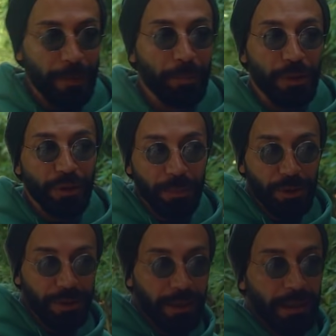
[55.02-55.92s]
Başına bir
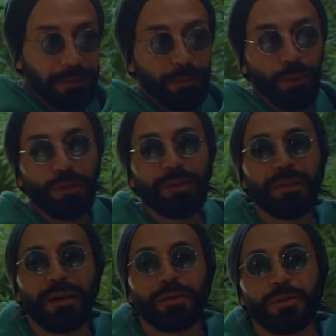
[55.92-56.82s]
şey geldiğinde onu nasıl
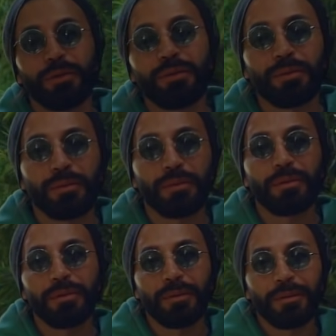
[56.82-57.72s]
karşılıyorsun?
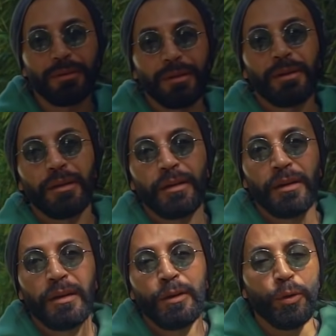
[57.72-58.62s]

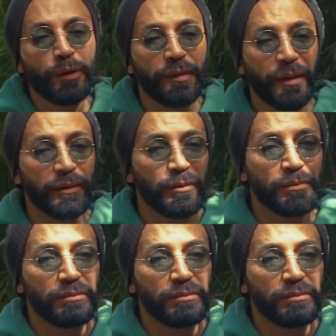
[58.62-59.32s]
Yoksa sen